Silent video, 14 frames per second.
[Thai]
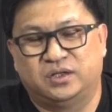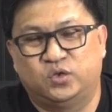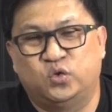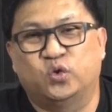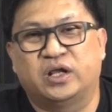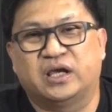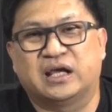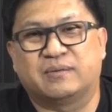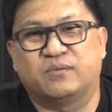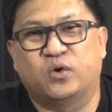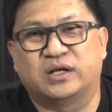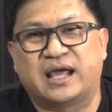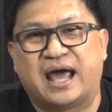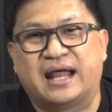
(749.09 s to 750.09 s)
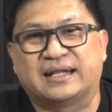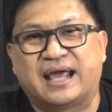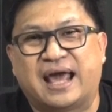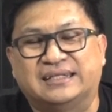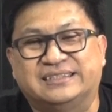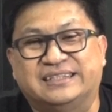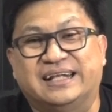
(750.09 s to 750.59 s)
อยู่ในกระบวนการ
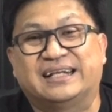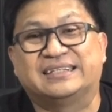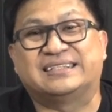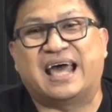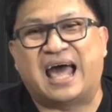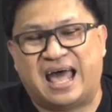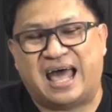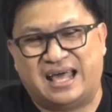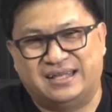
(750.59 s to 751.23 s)
การเจรจา